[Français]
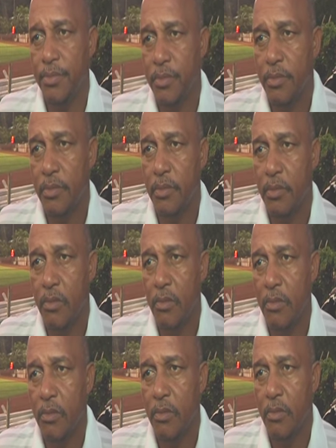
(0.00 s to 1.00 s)
Avec à nouveau des
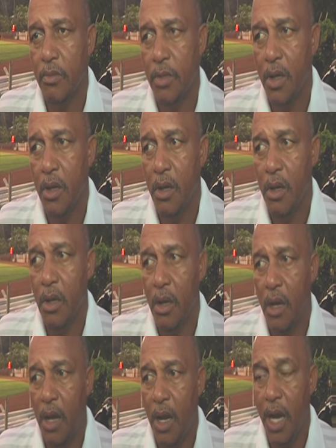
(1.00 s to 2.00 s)
blessés
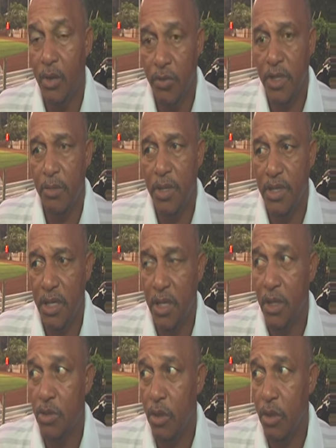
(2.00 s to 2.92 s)
À nouveau des blessés.